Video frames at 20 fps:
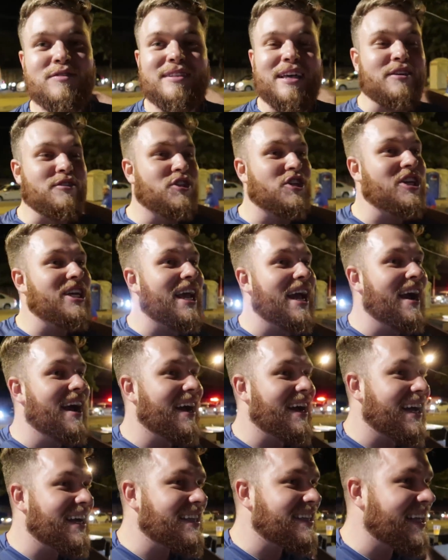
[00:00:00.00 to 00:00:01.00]
Marcelo
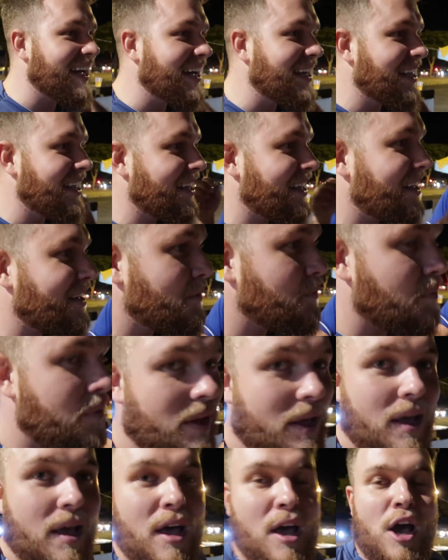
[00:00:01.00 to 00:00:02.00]
é. Você nem
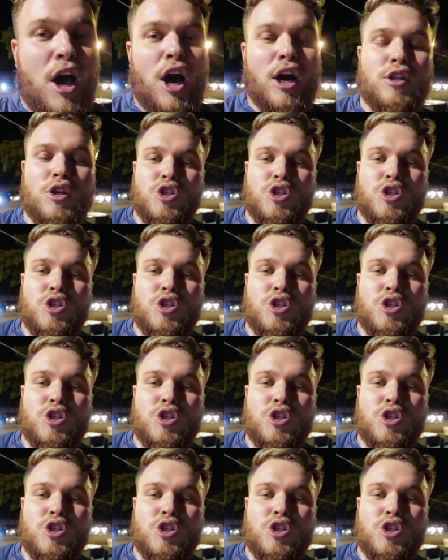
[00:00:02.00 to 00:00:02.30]
jogou hoje, Zé.